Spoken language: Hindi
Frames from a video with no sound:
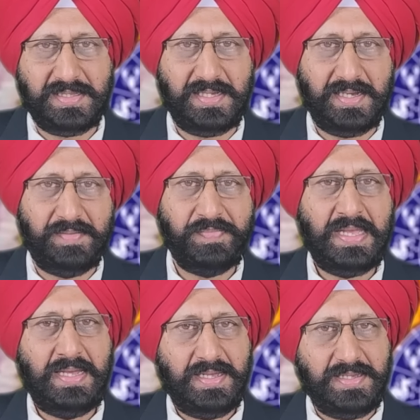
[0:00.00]
चलती है
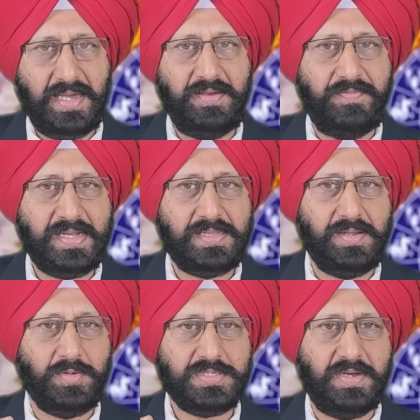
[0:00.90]
यही
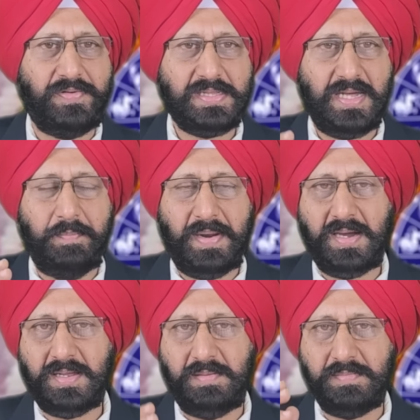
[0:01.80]
व्यक्ति को सफलता
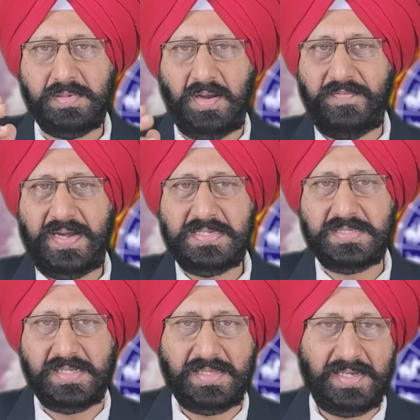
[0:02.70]
पराक्रम
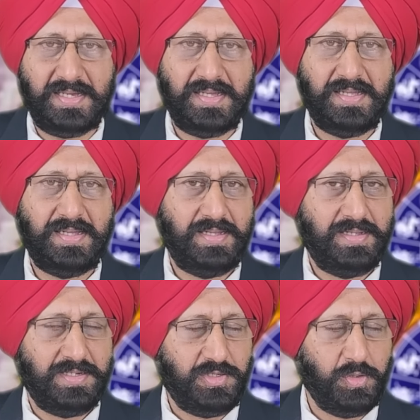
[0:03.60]
कॉन्फिडेंस देते हैं
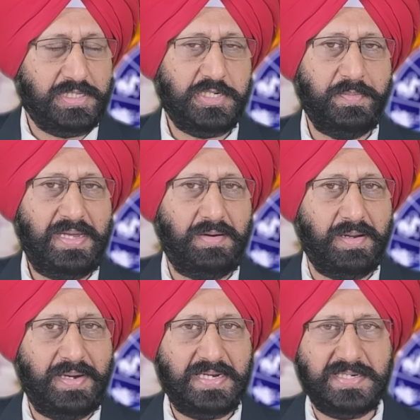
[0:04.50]
ज्योतिष में
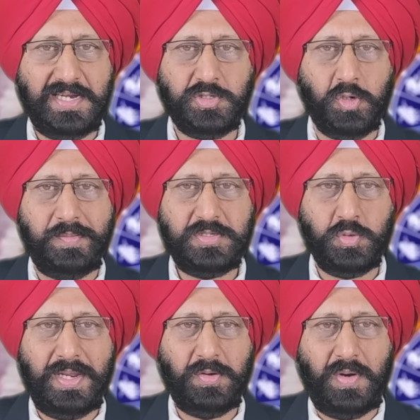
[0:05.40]
और हमारे शास्त्रों में
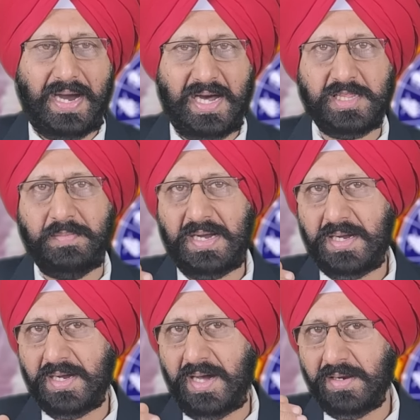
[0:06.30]
सूर्य को आत्मा
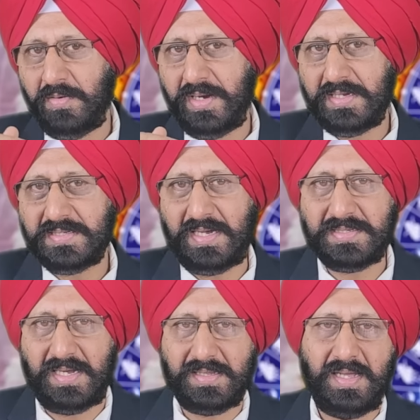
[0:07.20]
का कारक होने के साथ
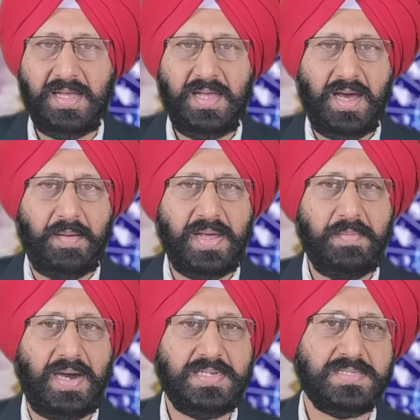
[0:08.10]
साथ
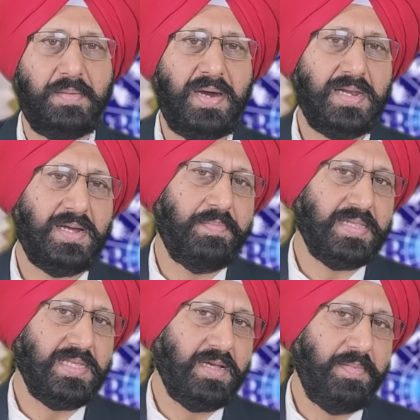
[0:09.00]
हमारे मान सम्मान का
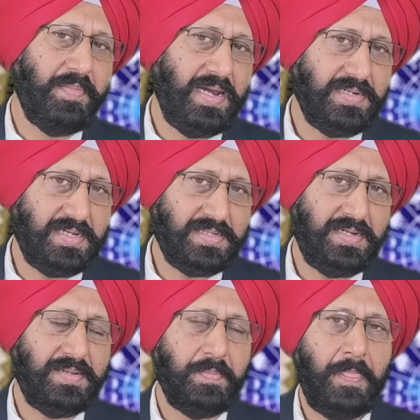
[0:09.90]
प्रतीक भी माना
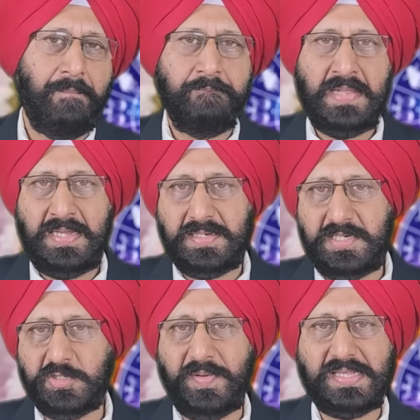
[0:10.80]
जाता है
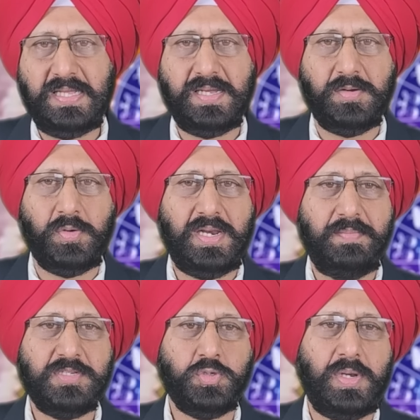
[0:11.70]
जिस व्यक्ति की
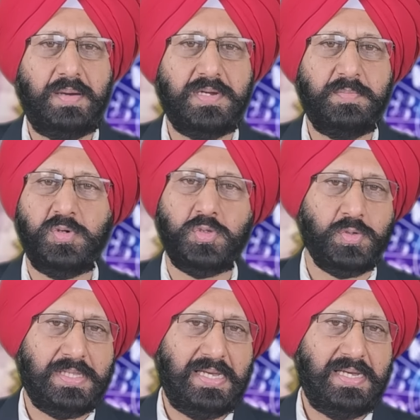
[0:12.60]
कुंडली में सूर्य मजबूत
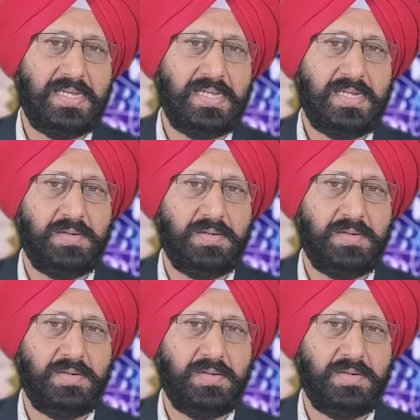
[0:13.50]
होते हैं